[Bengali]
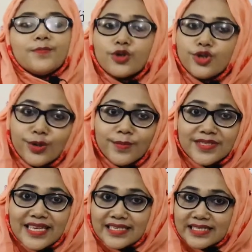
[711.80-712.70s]
আমরা প্রথম
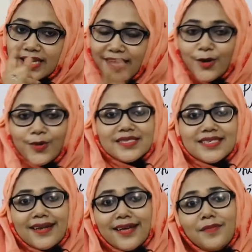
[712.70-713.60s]
সেন্টেন্সটা কী
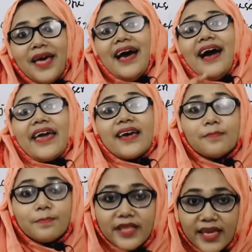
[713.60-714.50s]
করেছিলাম আই
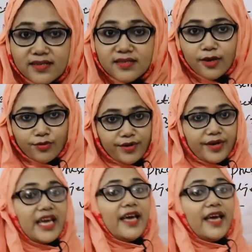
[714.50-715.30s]
কমপ্লিট দ্য ওয়ার্ক